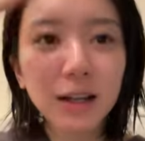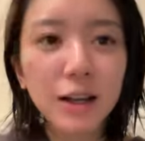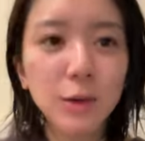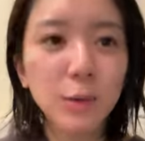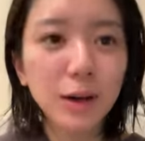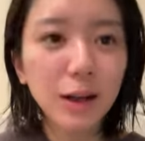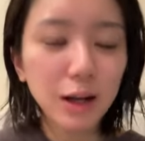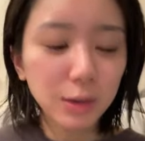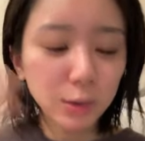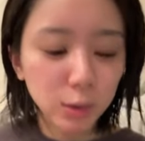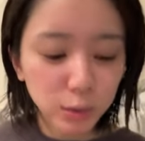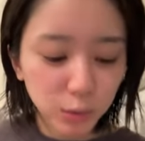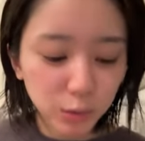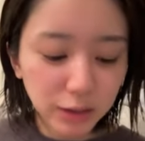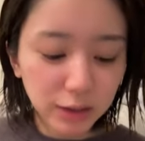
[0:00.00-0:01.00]
これが塗
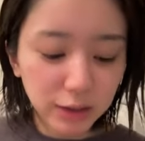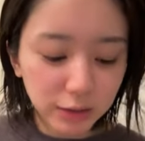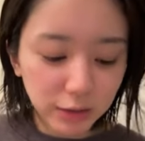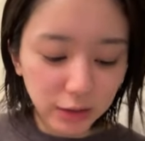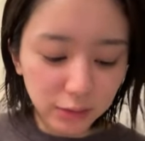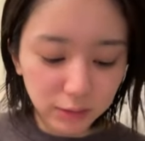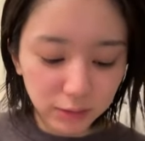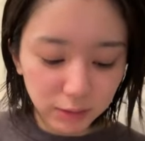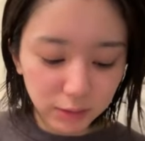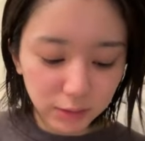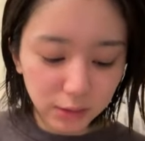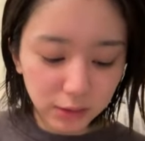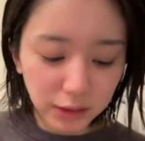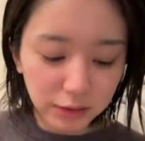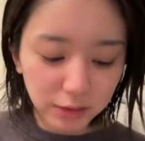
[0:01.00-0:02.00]
装ですっていう
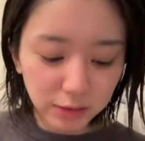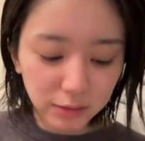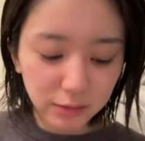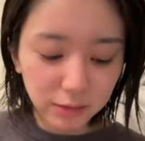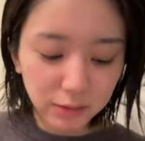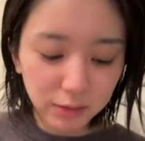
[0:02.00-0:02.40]
やつ。